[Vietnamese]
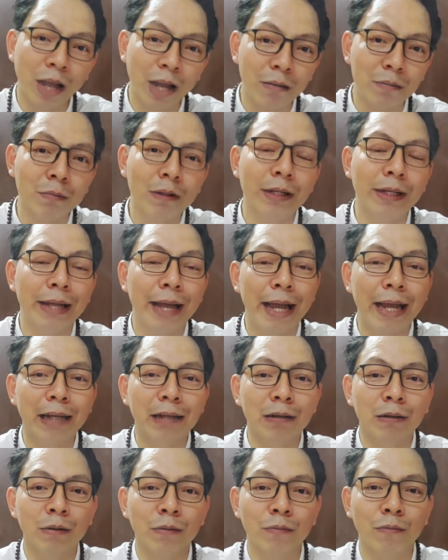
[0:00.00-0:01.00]
thật bình
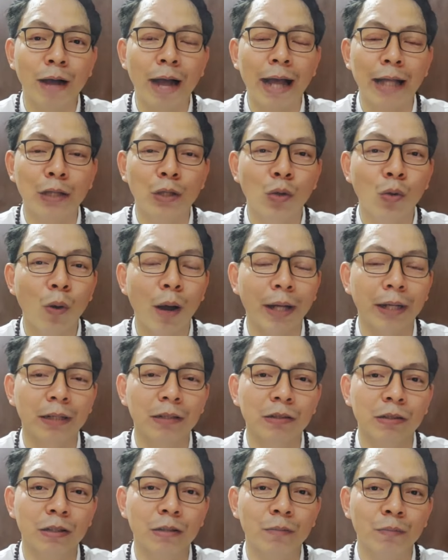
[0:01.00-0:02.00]
an và thu hoạch
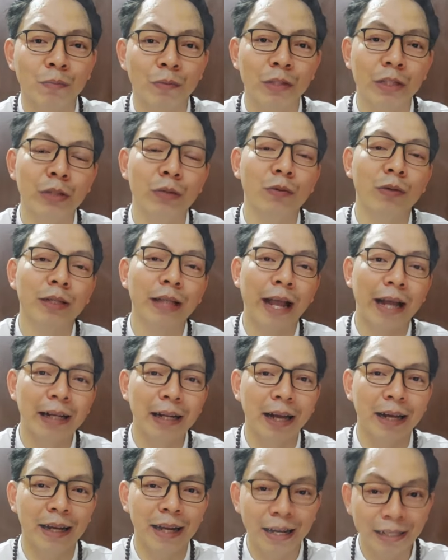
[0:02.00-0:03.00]
được nhiều cái thắng lợi